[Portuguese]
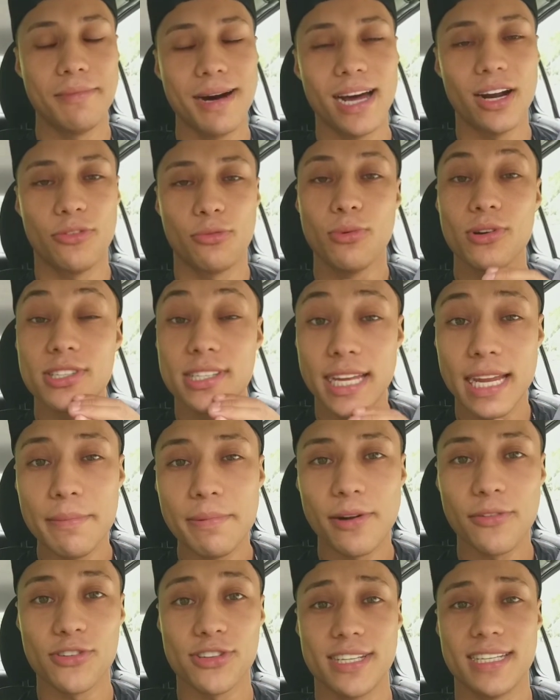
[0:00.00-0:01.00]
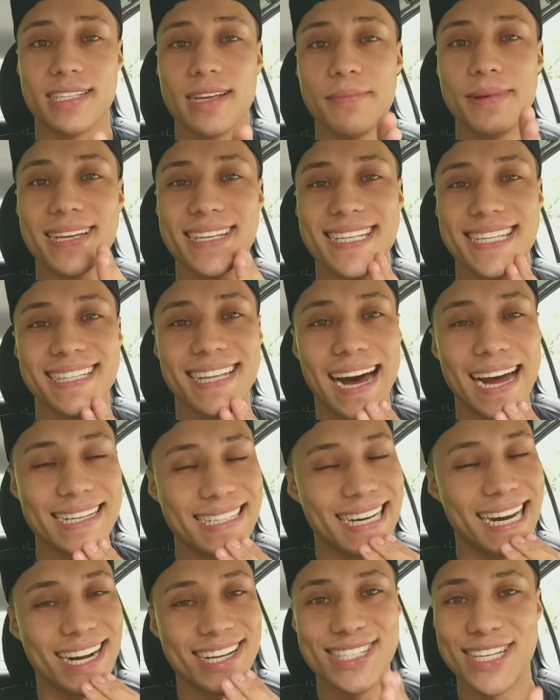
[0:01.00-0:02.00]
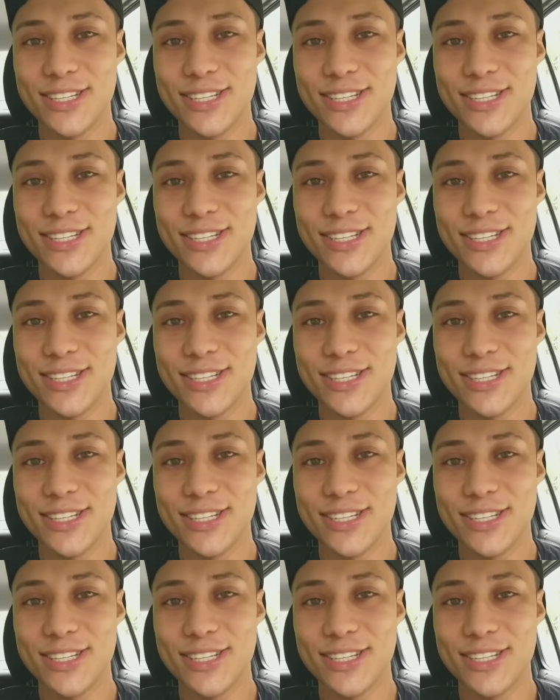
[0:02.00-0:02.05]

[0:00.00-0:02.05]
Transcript: Mano, mostrei pra vocês a minha cidade, cara.